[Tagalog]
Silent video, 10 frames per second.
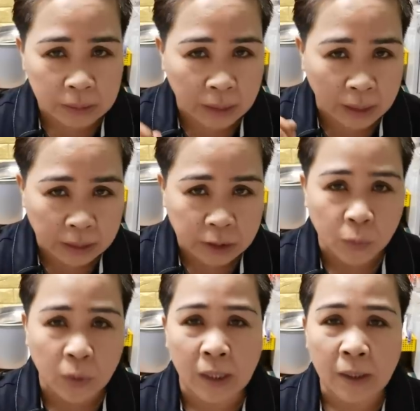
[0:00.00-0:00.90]

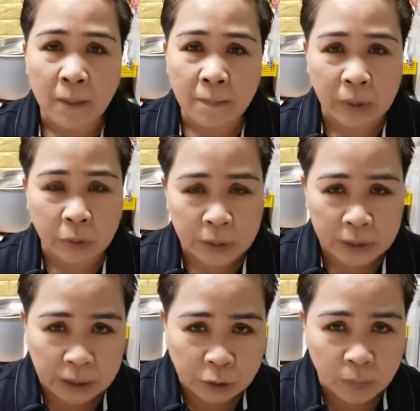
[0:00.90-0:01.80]
inaaresto ka pero
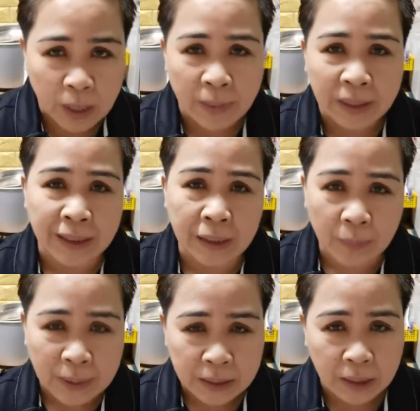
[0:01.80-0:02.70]
hindi ka sumama nang
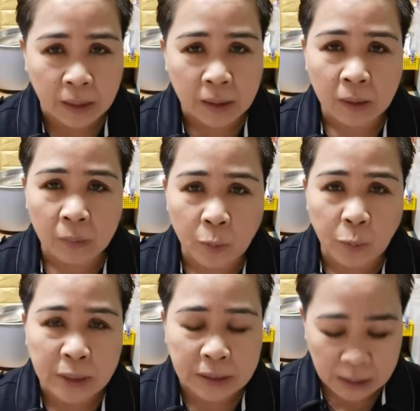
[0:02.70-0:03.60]
laban ka
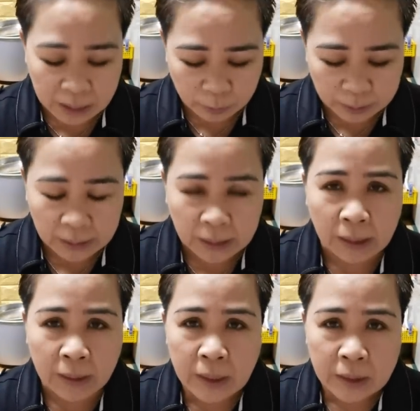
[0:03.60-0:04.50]
pupusasan ka po
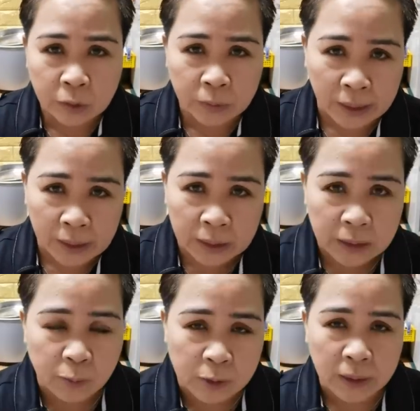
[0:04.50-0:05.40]
talaga so dahil
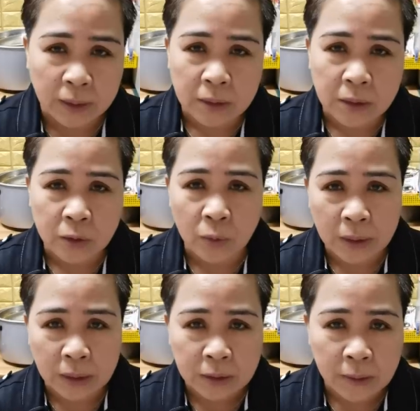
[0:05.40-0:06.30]
hindi po siya nagresist to
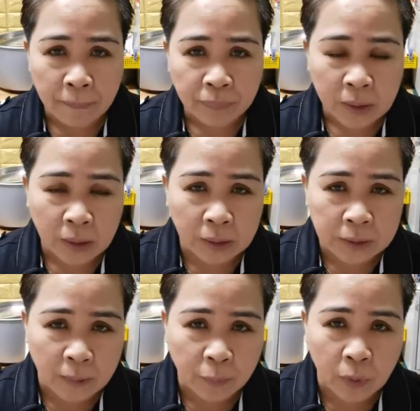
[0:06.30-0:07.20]
arrest uh,
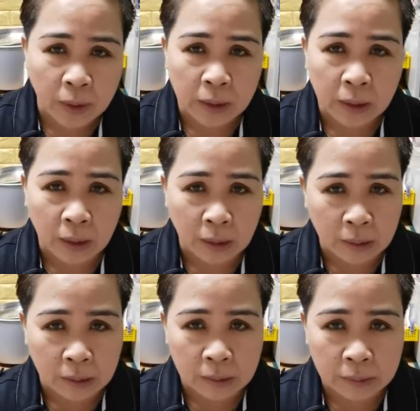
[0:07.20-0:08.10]
siya po ay
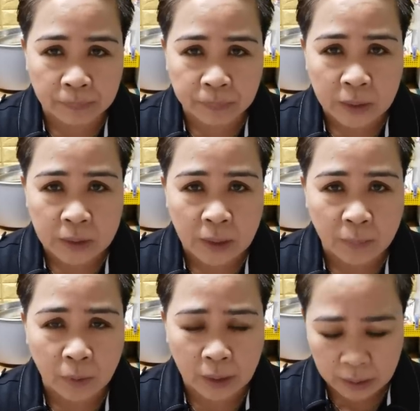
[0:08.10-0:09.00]
uh, siya
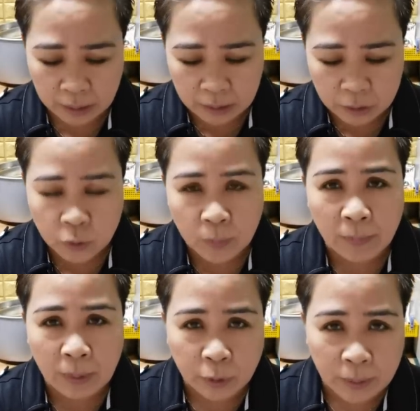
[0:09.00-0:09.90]
po ay
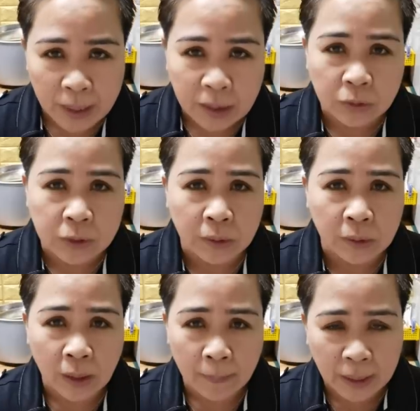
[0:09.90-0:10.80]
sumama po ng mayos
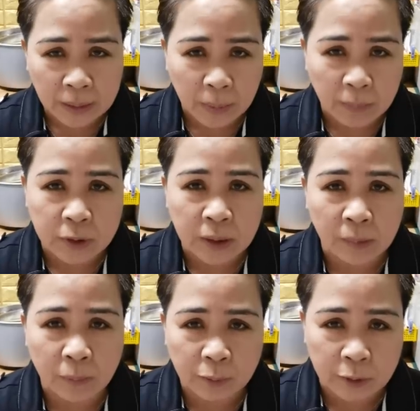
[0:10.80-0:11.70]
so bakit pa po
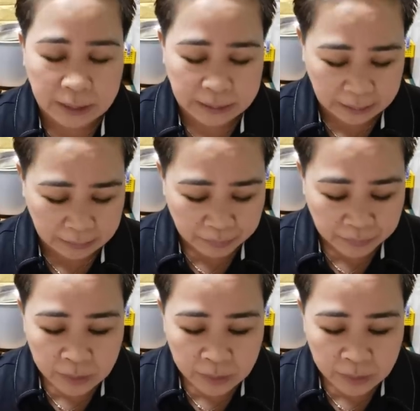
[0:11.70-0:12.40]
siya pupusasan